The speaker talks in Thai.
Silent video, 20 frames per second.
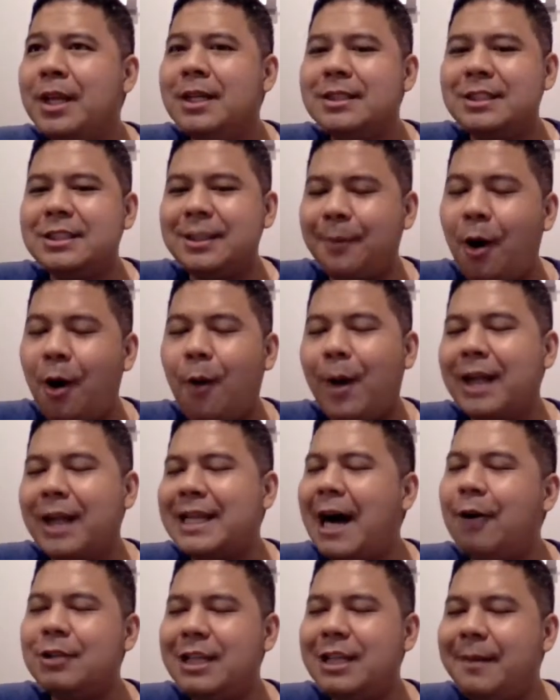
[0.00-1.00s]
จะบอกว่า
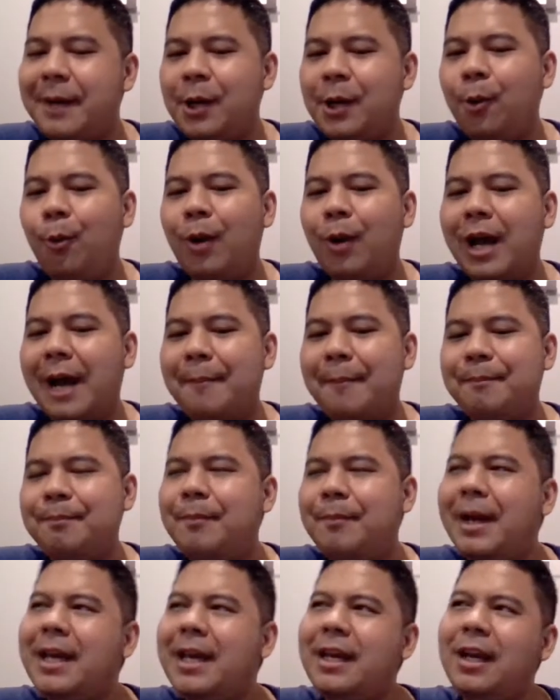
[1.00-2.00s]
เท่าที่ไปดูนะครับ
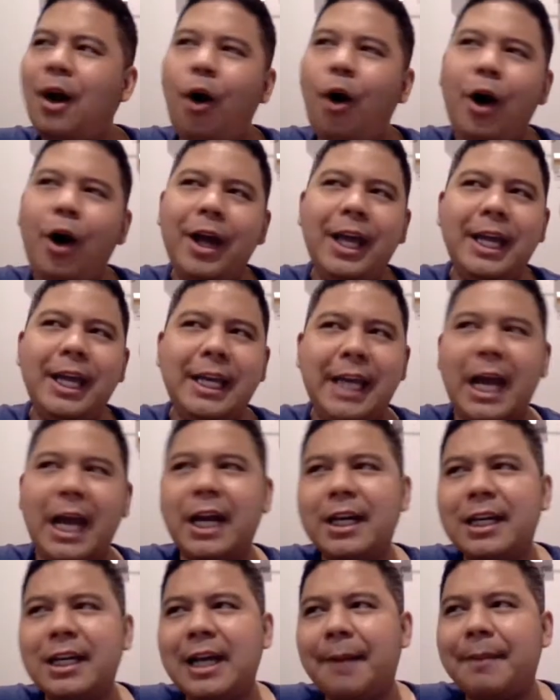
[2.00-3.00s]
ไม่ค่อยเก็ต
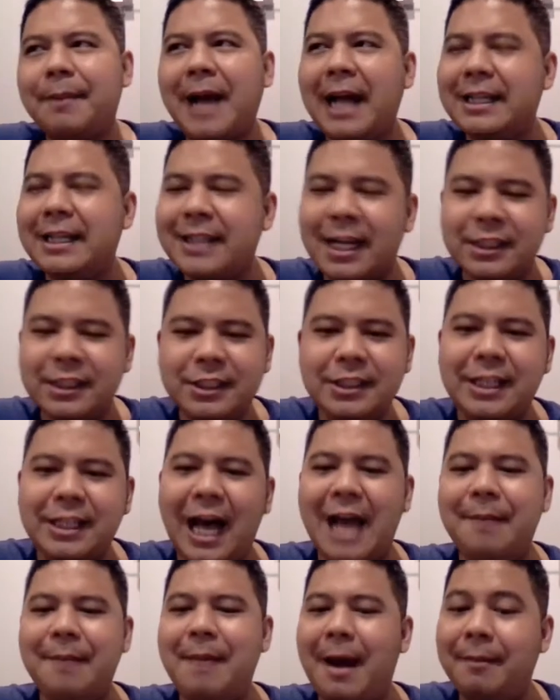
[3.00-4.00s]
กับการตั้งชื่อไท
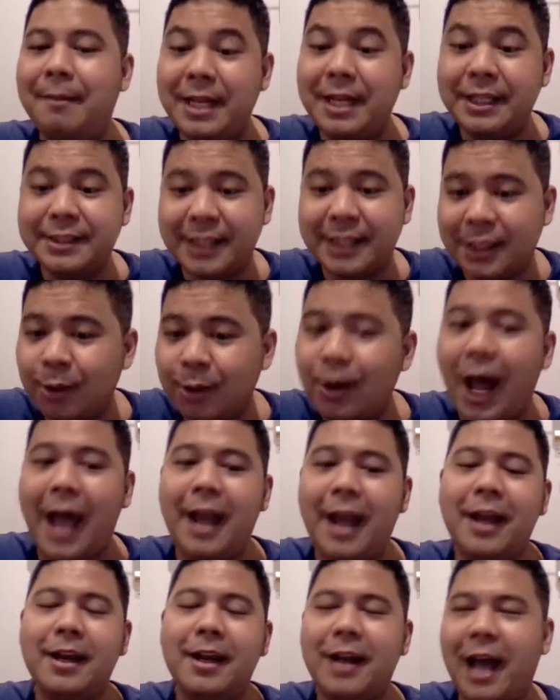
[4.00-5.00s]
ยแบบนี้ซะเท่าไหร่
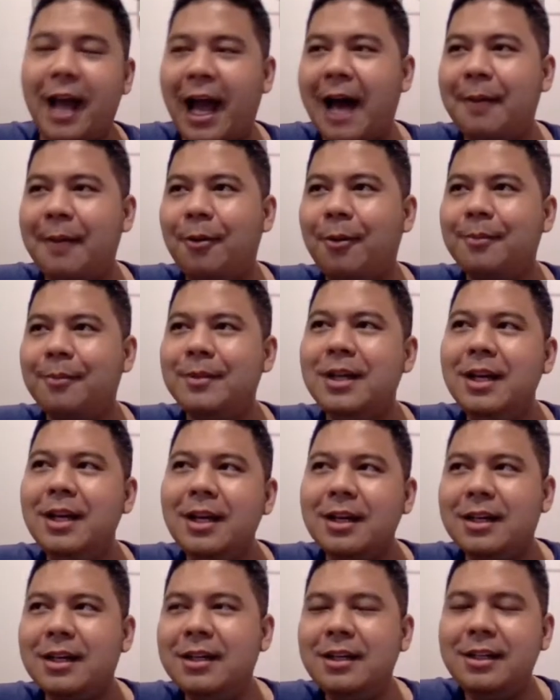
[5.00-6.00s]
นะครับผม
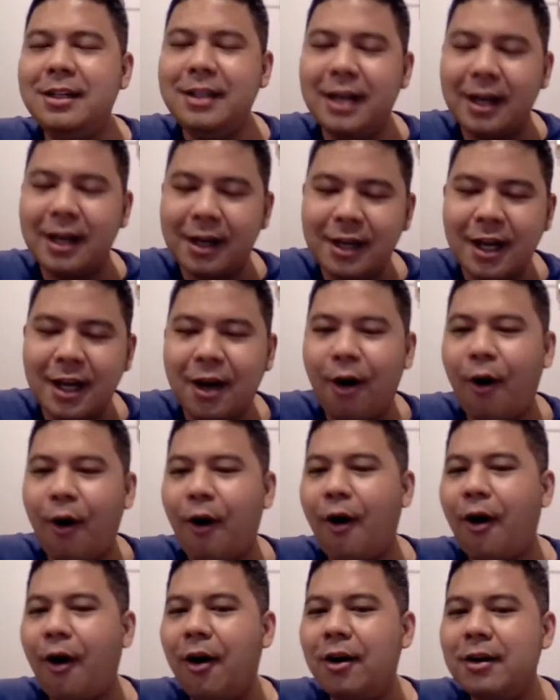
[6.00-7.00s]
คือเนื้อเรื่องขอ
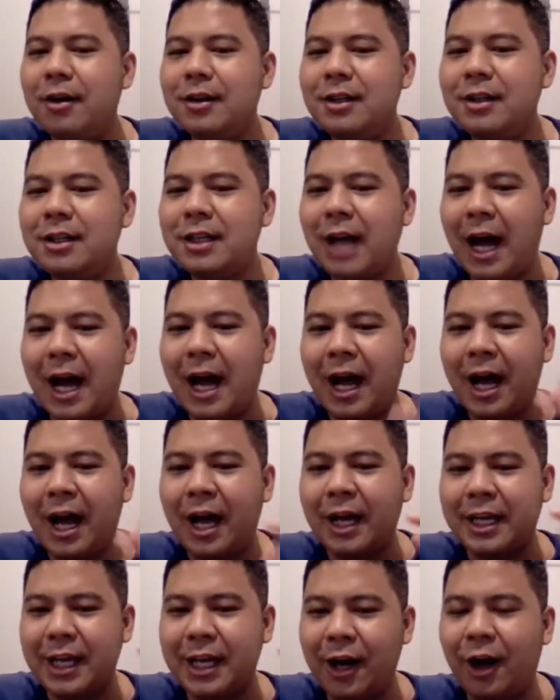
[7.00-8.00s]
งอ่า
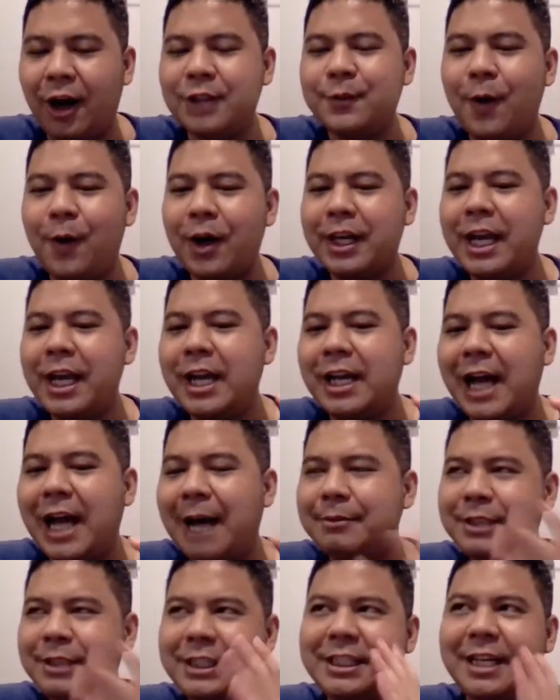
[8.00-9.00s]
Chaos Walking นะครั
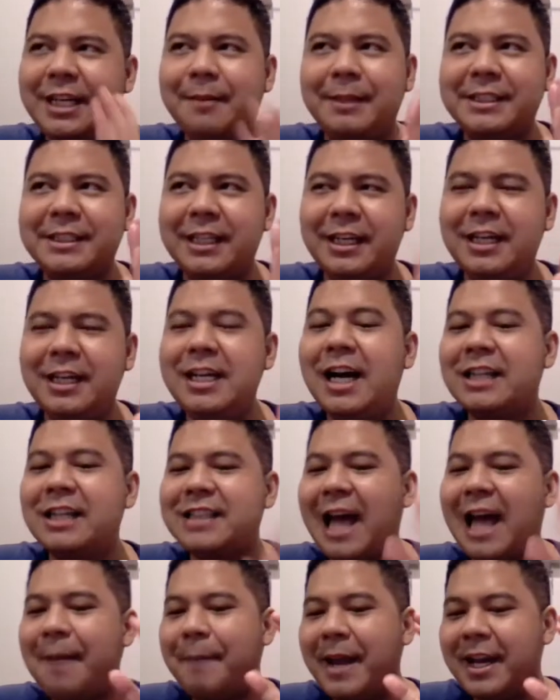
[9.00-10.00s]
บที่จริงไม่ใช่เนื้อเรื่อง
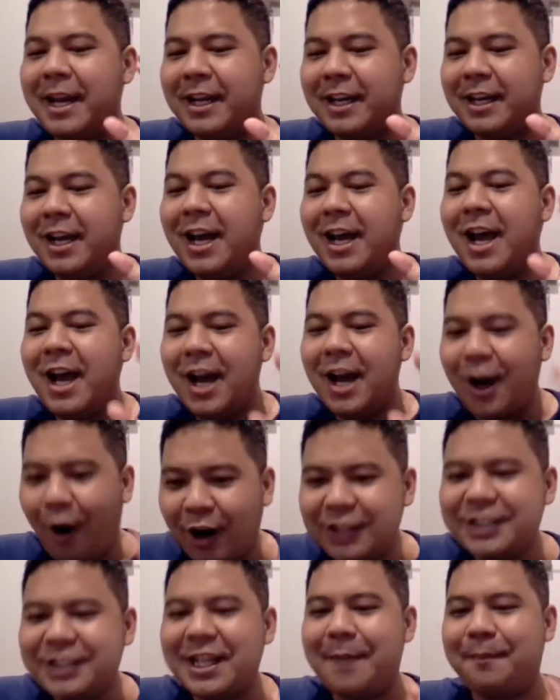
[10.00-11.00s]
แต่เป็นคอ
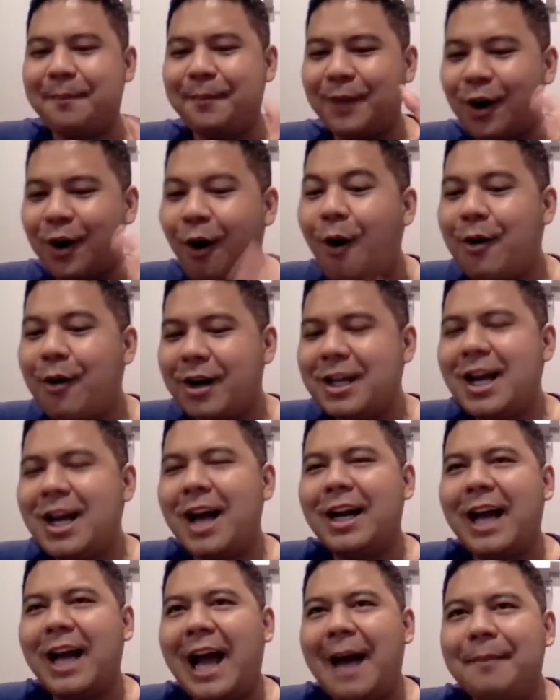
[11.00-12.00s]
นเซปต์ของเรื่อง
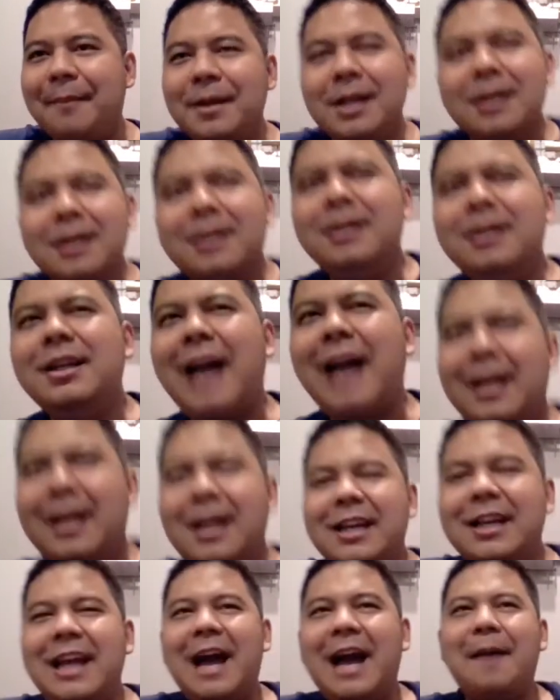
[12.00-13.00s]
นะครับคือหนังเรื่อ
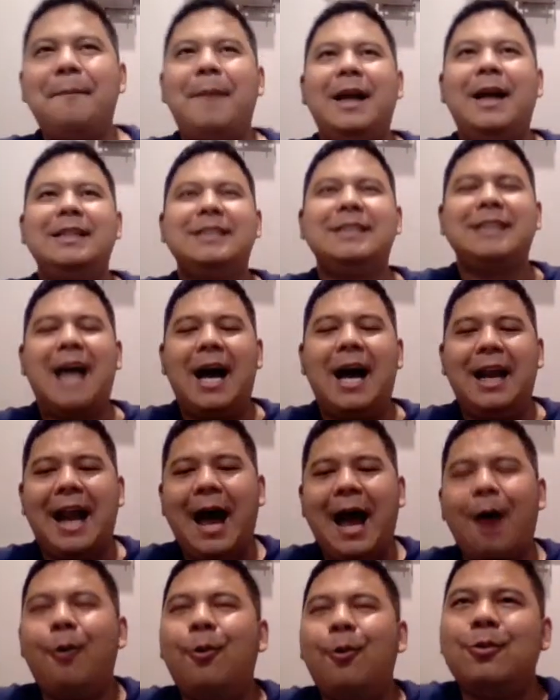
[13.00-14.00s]
งนี้มันจะ
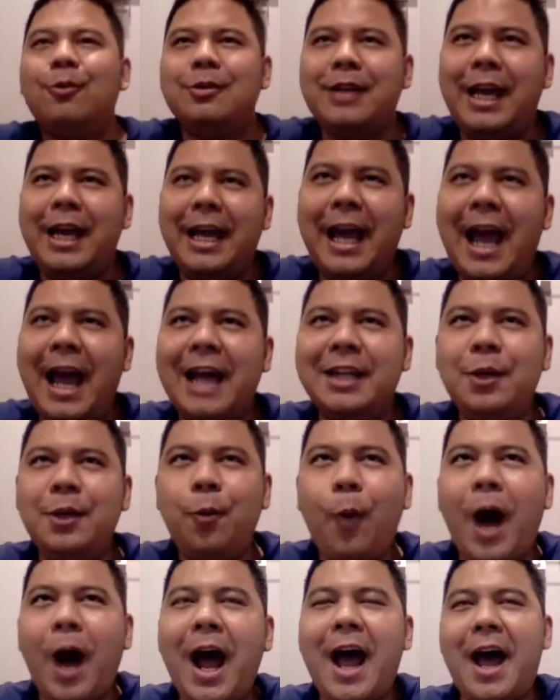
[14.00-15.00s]
เล่าในแง่ที่
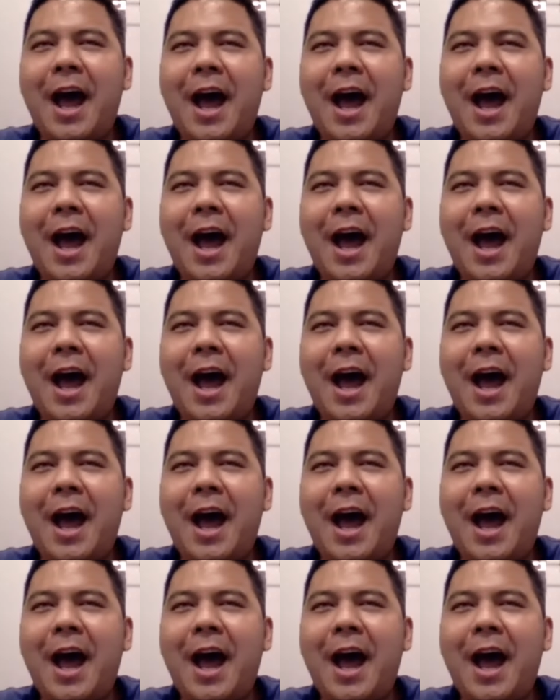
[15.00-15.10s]
ว่า